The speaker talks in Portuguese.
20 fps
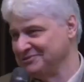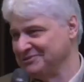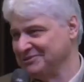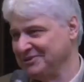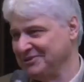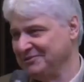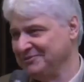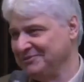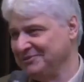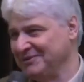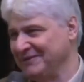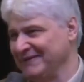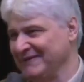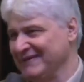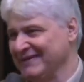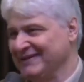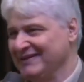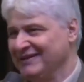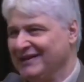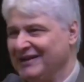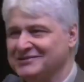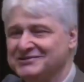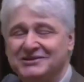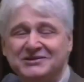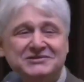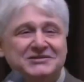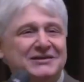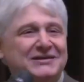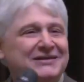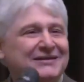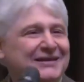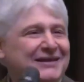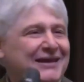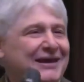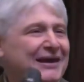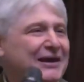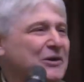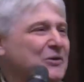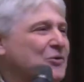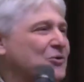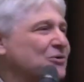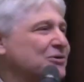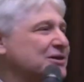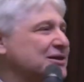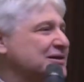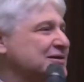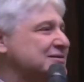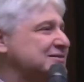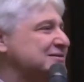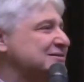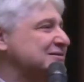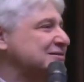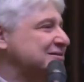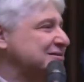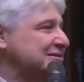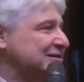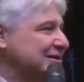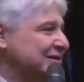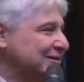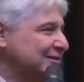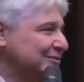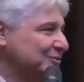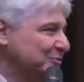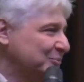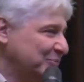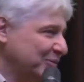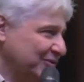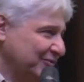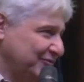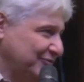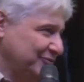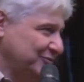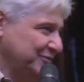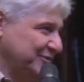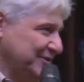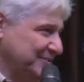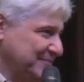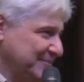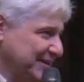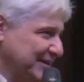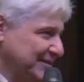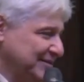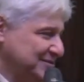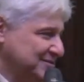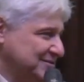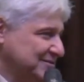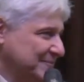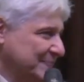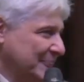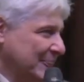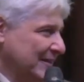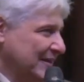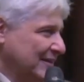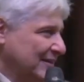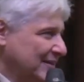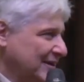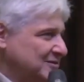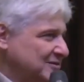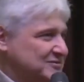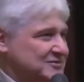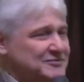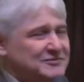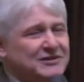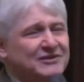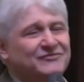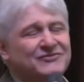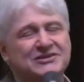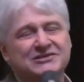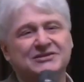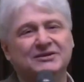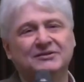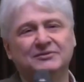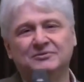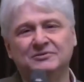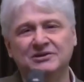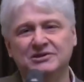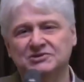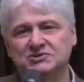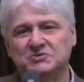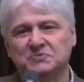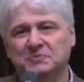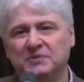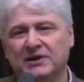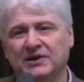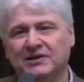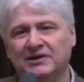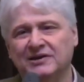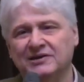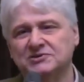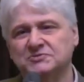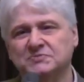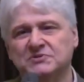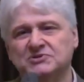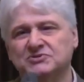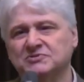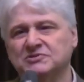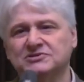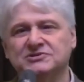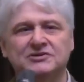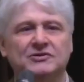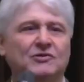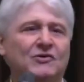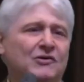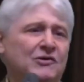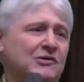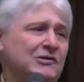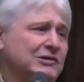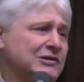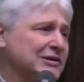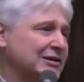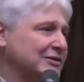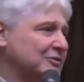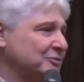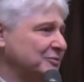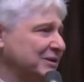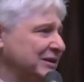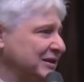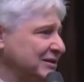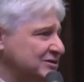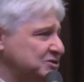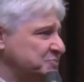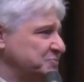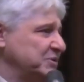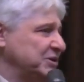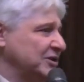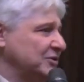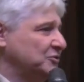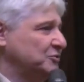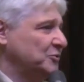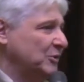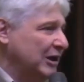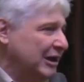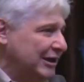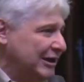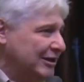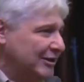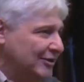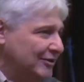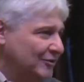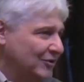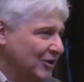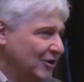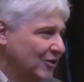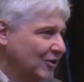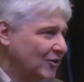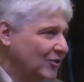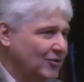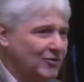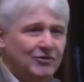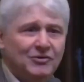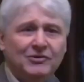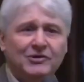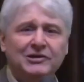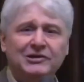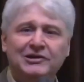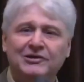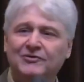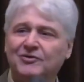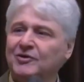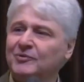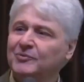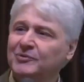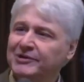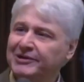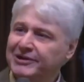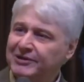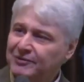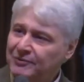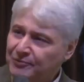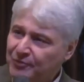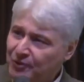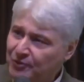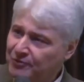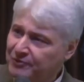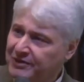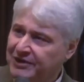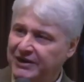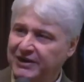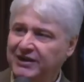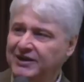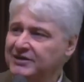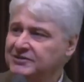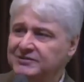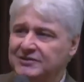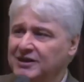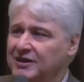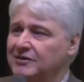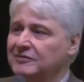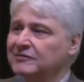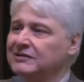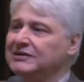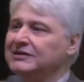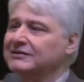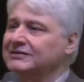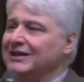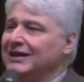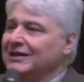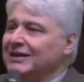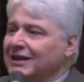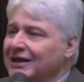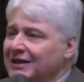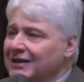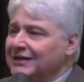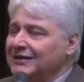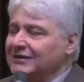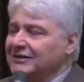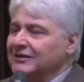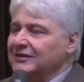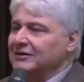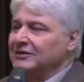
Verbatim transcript: o Senhor, a gente quer conhecê-lo profundamente. A gente não está fazendo isso para que as pessoas digam: olha como ele é espiritual, olha como ele é um bom crente. Não, ele está lá